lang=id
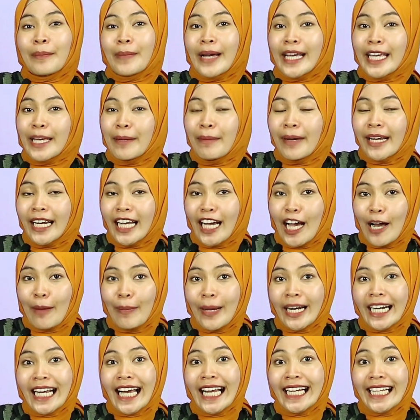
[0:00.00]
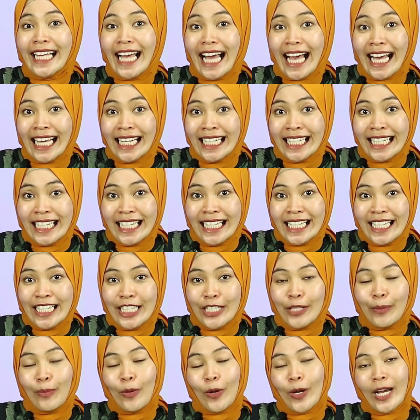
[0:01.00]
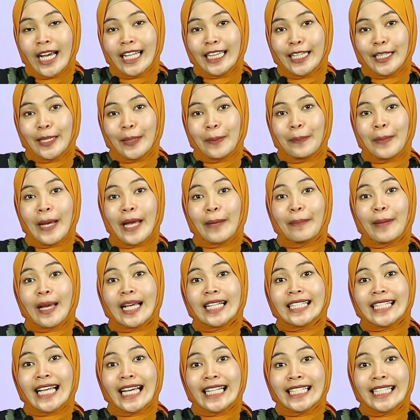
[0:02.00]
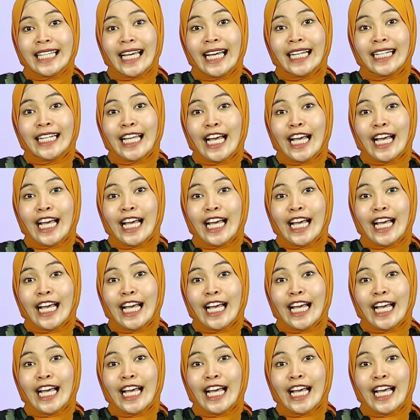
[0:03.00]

Bagaimana kabar kalian? Semoga tetap baik-baik saja